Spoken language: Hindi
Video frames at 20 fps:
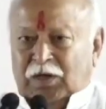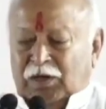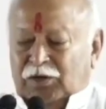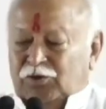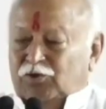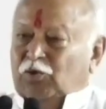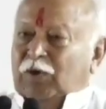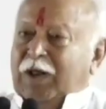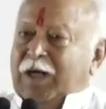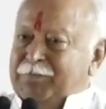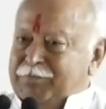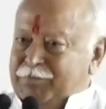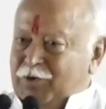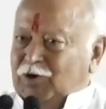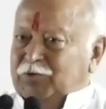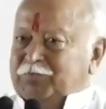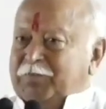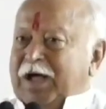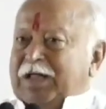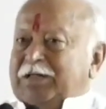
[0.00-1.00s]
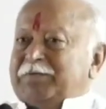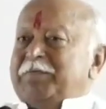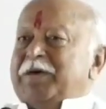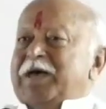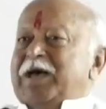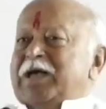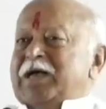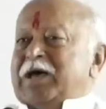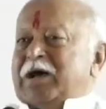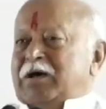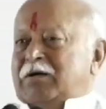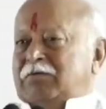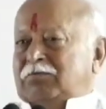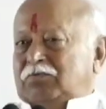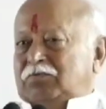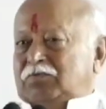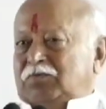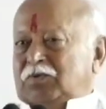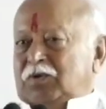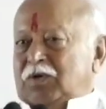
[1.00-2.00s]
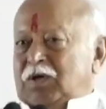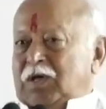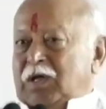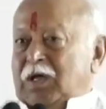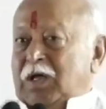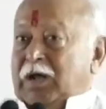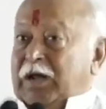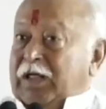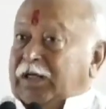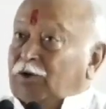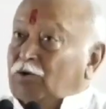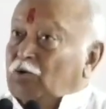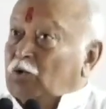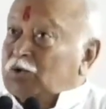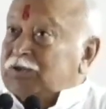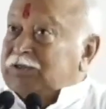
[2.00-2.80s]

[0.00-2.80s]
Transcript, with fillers: हिंदू नाम बहुत बाद में आया लेकिन